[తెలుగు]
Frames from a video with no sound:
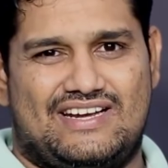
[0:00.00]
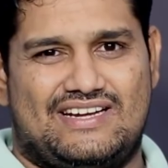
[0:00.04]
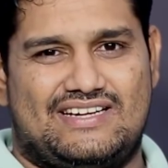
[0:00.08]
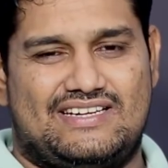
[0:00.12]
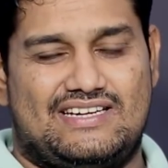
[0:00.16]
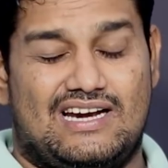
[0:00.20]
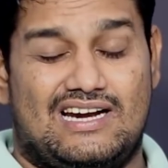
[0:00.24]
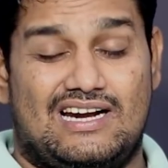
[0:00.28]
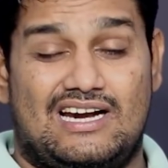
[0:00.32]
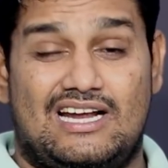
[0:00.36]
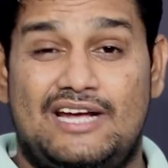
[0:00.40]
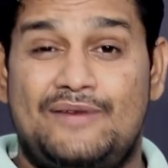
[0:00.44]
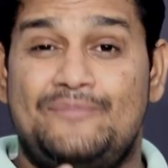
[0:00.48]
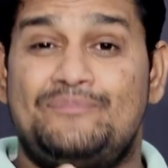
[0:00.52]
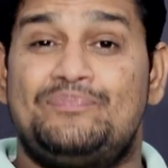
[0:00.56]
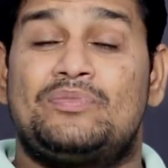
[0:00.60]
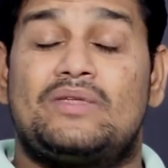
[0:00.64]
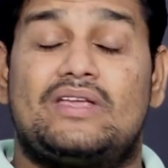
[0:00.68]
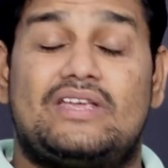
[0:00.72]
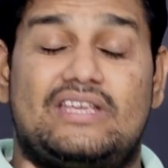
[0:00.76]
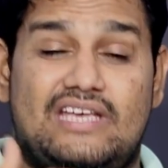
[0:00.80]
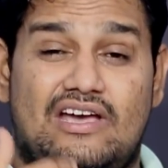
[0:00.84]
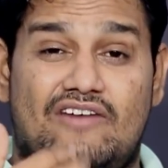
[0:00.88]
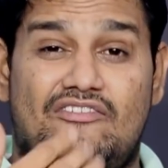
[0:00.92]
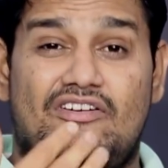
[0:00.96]
చెక్ చేయండి
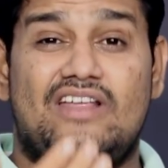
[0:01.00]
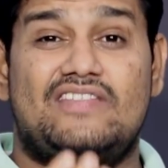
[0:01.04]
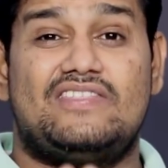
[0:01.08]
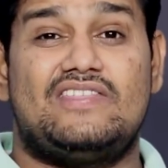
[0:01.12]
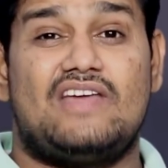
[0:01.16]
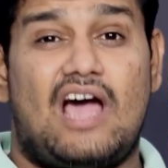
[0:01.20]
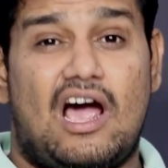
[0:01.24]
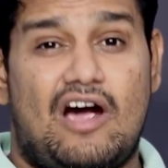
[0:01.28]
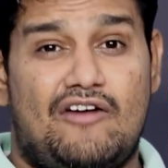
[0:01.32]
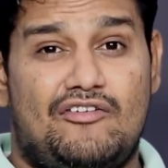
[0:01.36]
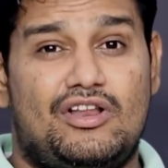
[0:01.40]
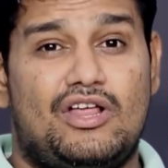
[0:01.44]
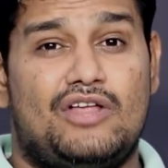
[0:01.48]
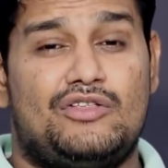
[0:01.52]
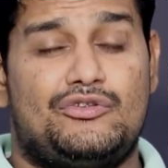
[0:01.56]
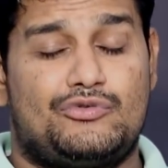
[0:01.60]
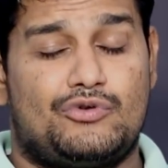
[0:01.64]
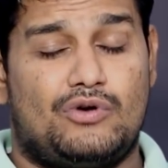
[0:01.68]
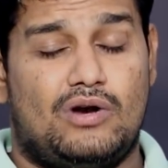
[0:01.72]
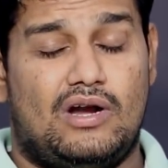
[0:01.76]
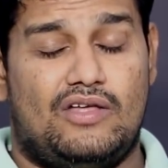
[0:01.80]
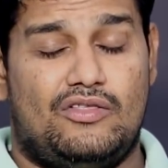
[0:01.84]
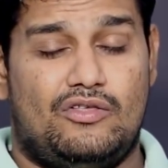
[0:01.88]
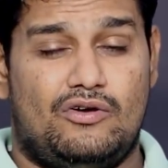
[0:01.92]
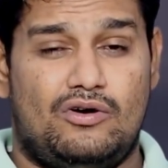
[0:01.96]
ఎవరైతే ఆ వీడియోని
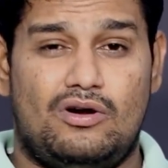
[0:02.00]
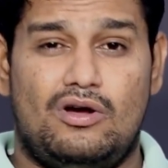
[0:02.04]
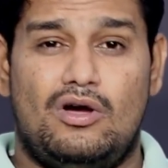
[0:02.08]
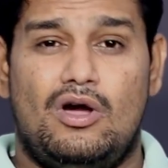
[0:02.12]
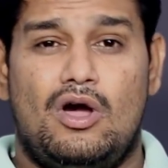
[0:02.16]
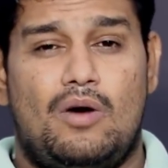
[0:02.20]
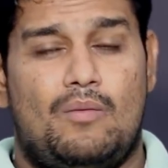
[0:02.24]
చూడలేదో